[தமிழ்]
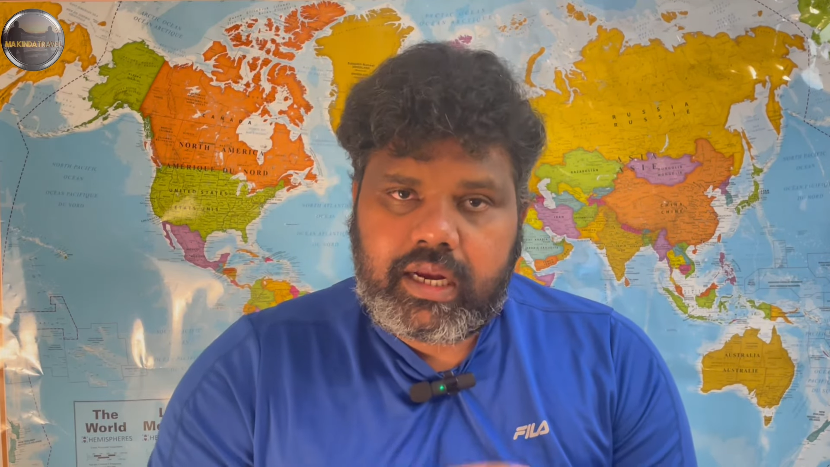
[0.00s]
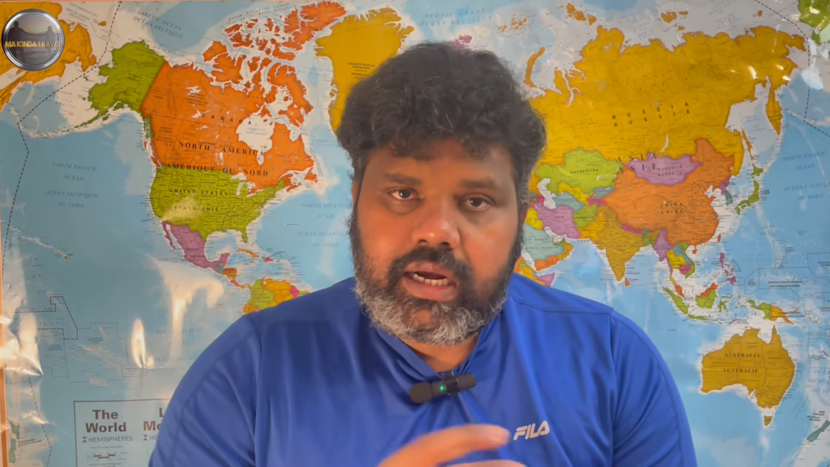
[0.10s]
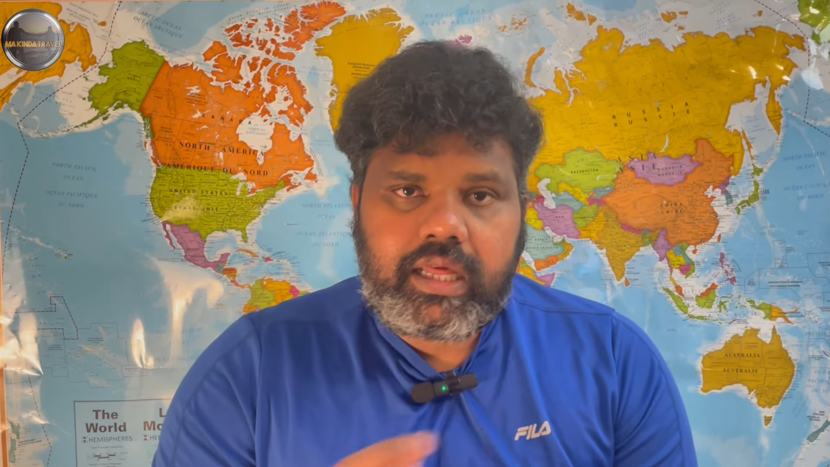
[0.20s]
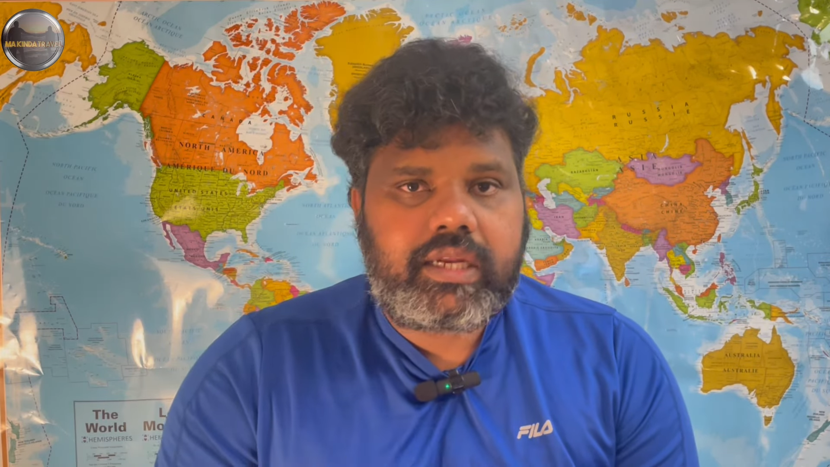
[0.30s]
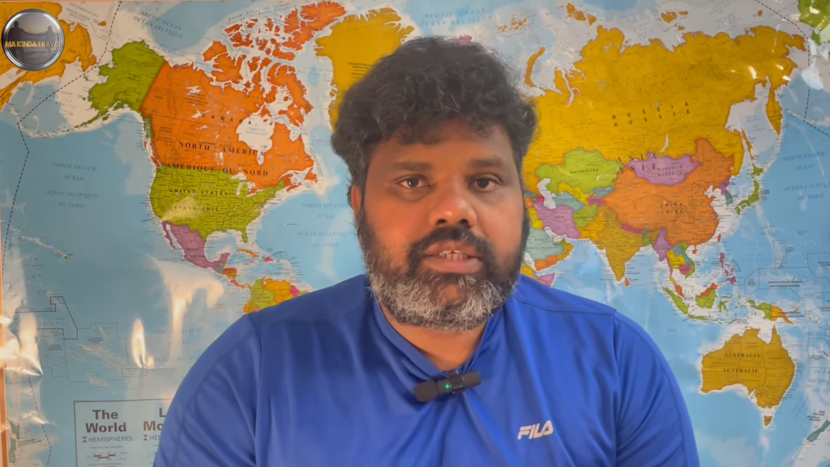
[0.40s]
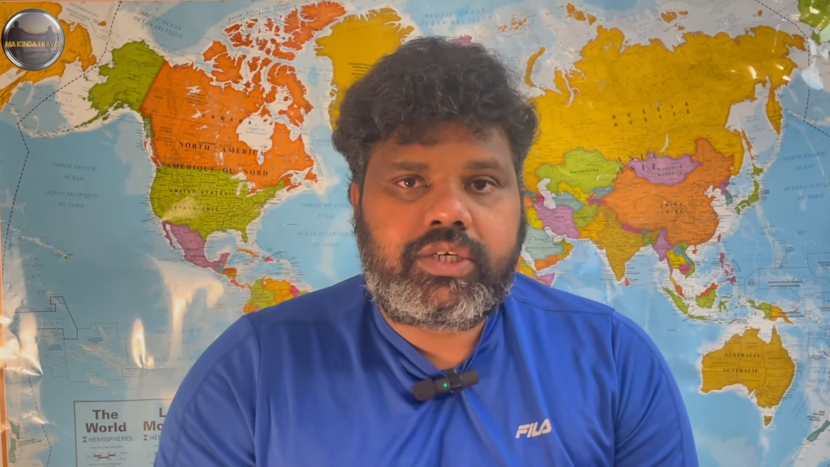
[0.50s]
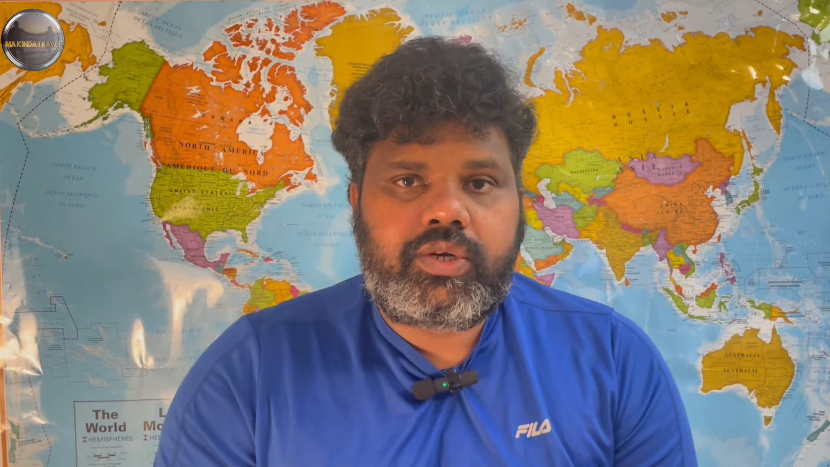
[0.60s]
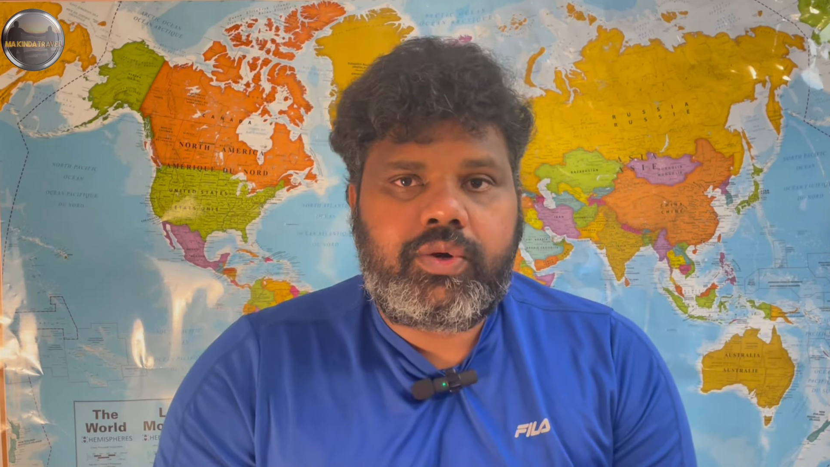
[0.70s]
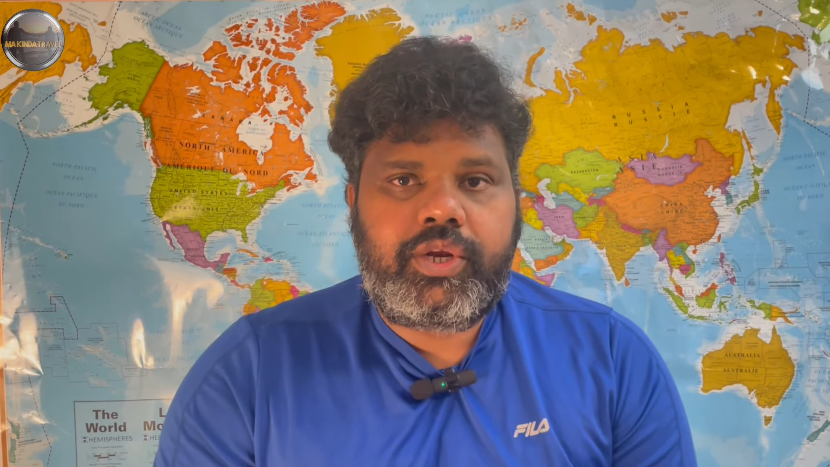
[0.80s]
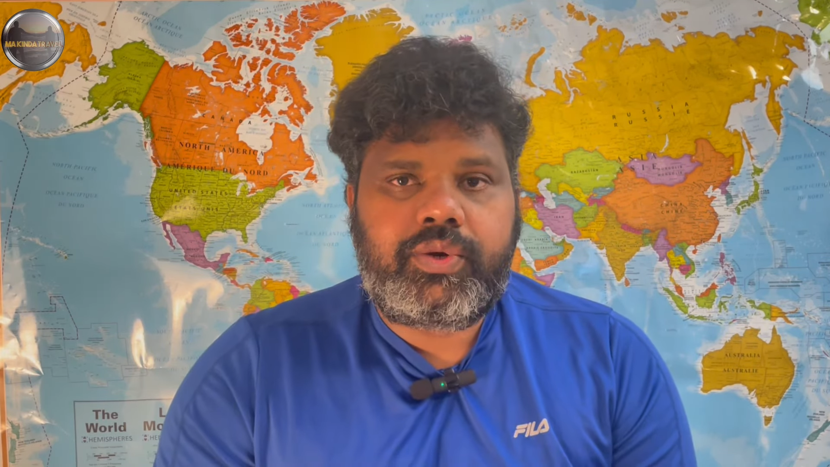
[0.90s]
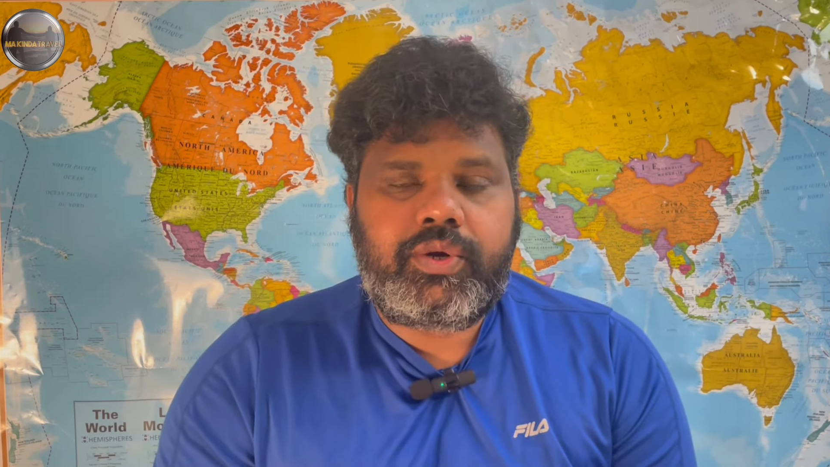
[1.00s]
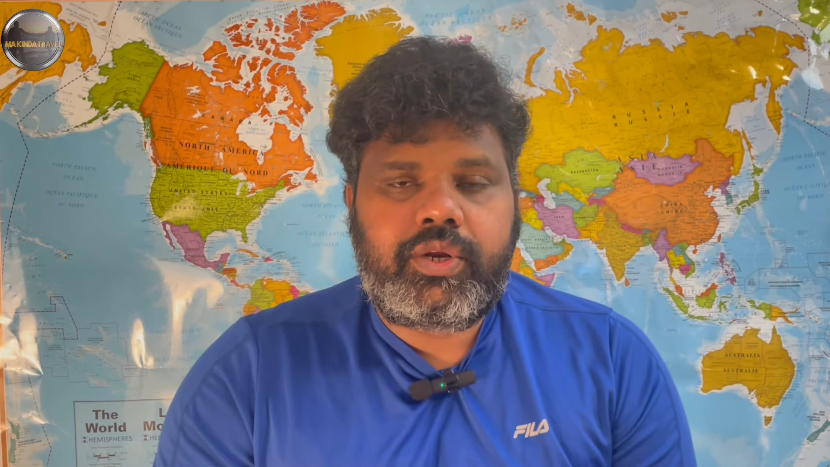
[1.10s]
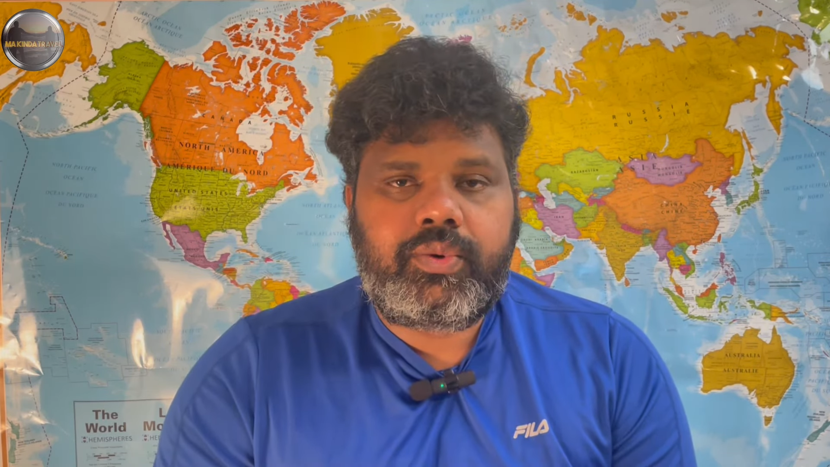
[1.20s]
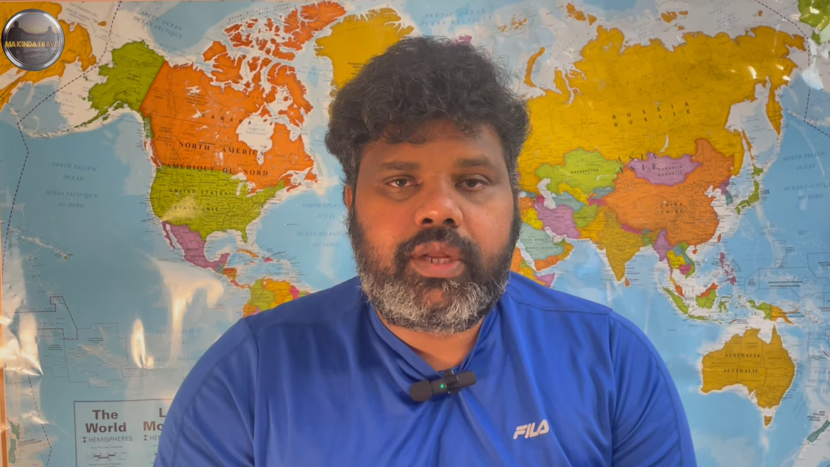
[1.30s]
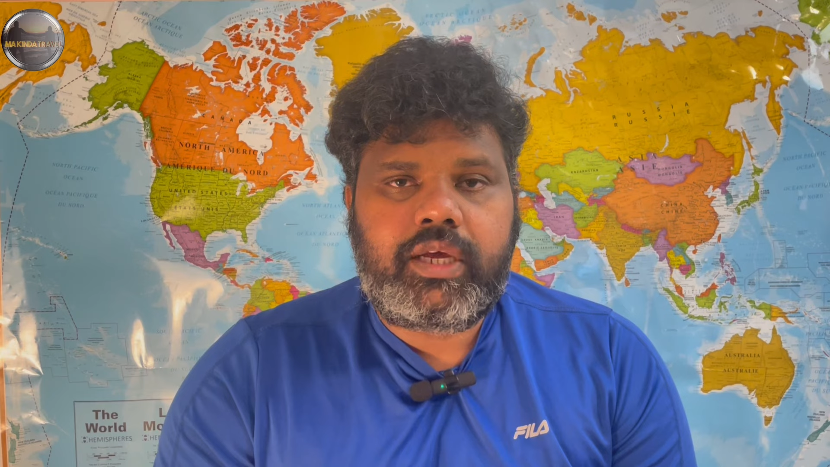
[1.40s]
நல்லா இருந்துச்சு டுவெண்ட்டி
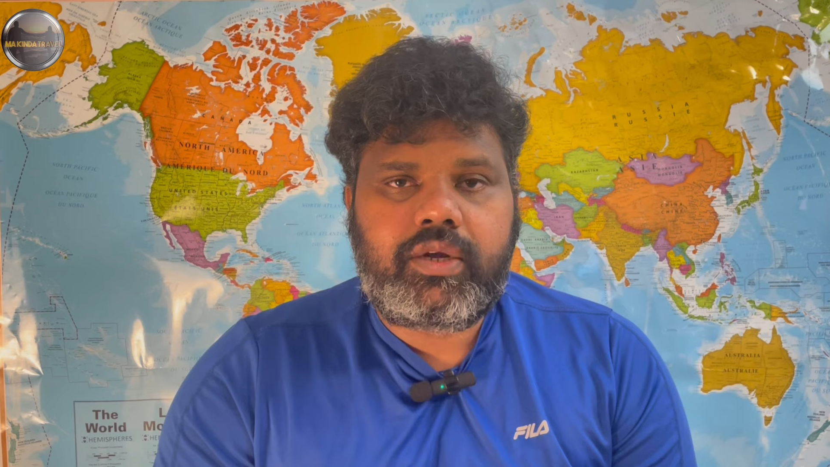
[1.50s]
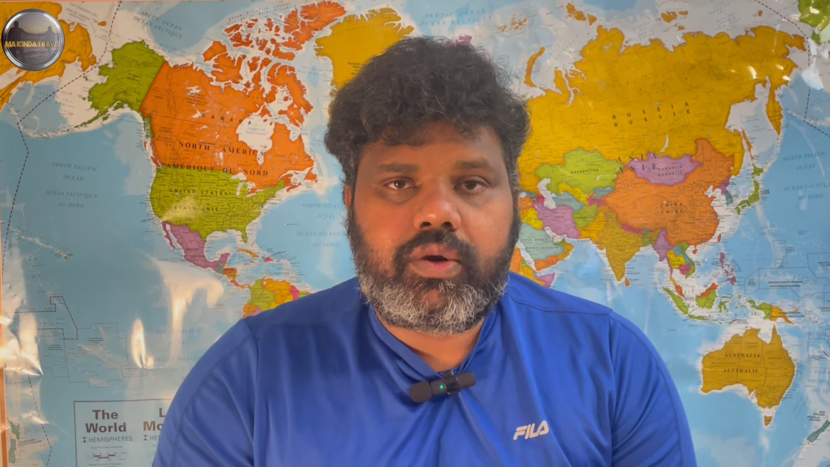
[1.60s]
டுவெண்ட்டி டூவில்